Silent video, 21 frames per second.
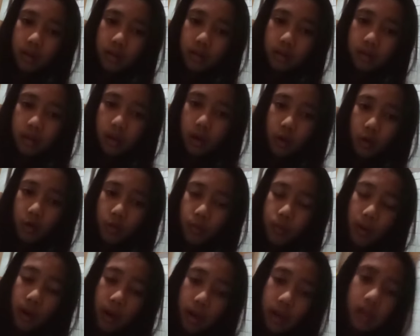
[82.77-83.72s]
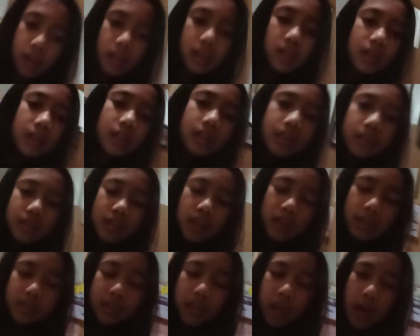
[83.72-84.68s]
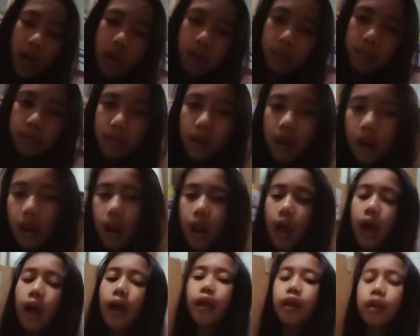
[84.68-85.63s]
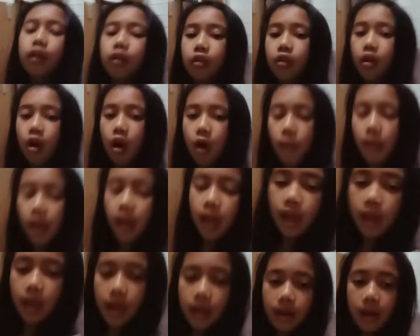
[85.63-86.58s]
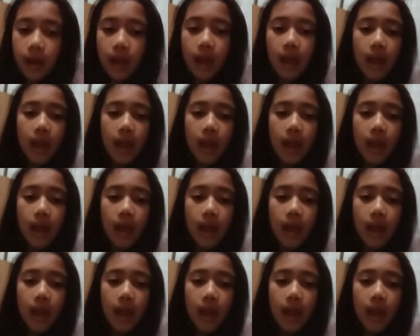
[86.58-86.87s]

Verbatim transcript: jangan lupa subscribe like comment and